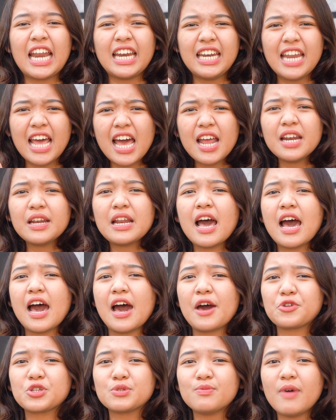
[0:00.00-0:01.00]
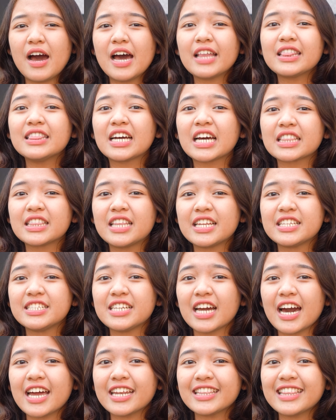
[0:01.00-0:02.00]
Dan harus banget deket dari
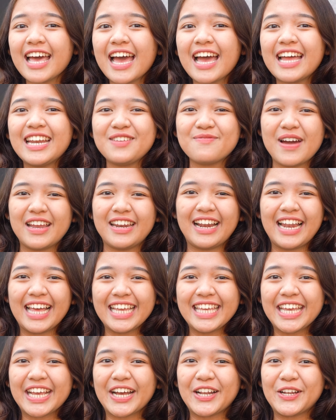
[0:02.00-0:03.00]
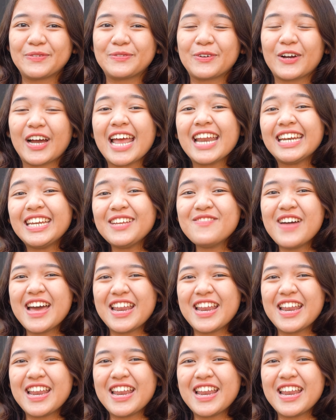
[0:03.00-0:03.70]
Jakarta. Dimana lagi kalau bukan di